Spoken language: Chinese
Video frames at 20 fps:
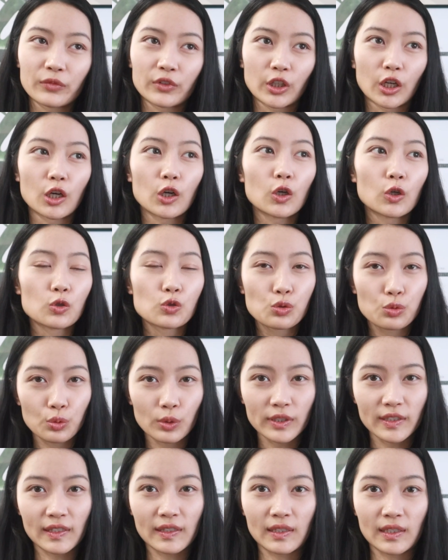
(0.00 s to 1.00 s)
然后
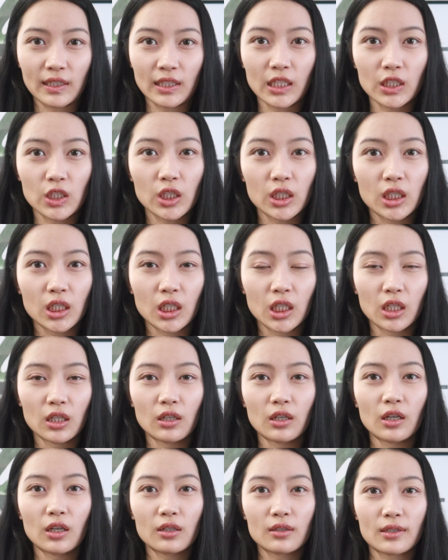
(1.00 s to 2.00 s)
做起了这
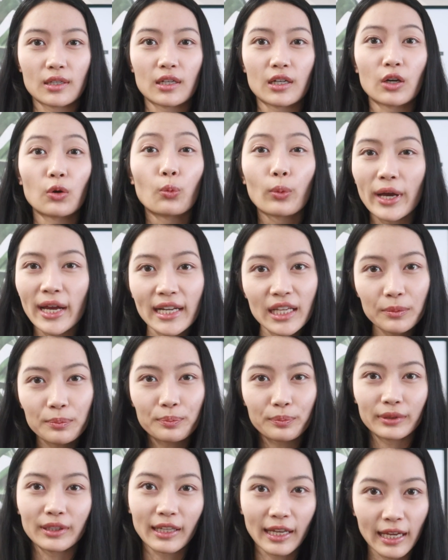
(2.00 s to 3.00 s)
个呃 wedding
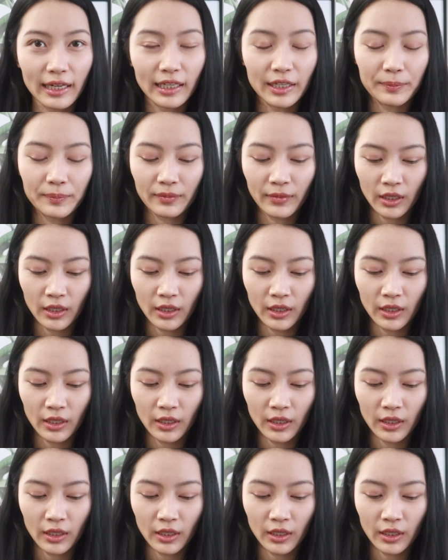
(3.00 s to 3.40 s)
planning。